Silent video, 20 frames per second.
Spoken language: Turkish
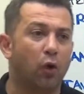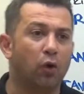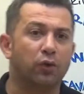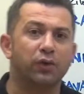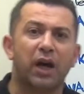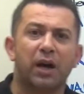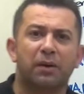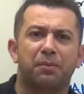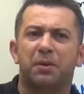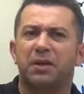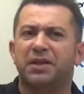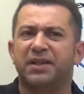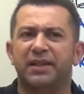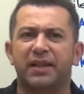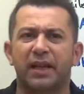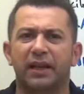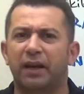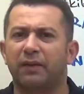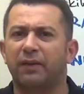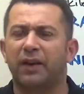Onlar bir
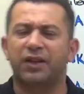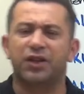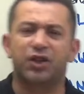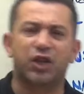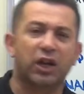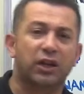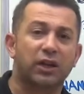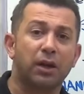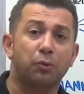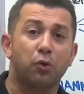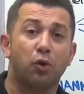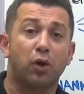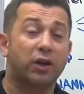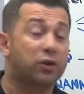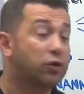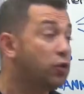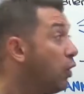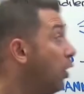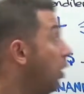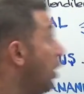site devleti şeklinde mi
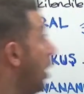yönetiliyor?